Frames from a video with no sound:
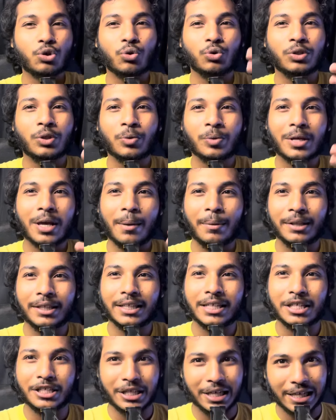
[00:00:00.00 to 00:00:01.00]
কোথাও গিয়ে
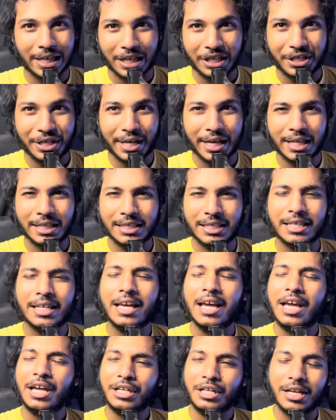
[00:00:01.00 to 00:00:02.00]
আমাদেরকে সেটাই শেখাচ্ছে
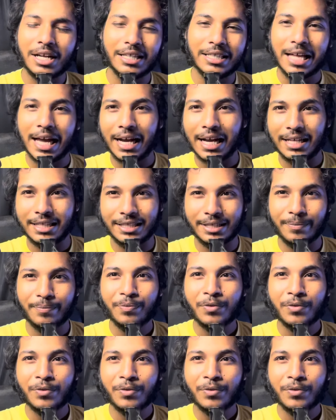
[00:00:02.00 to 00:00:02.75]
সেটাই দেখাচ্ছে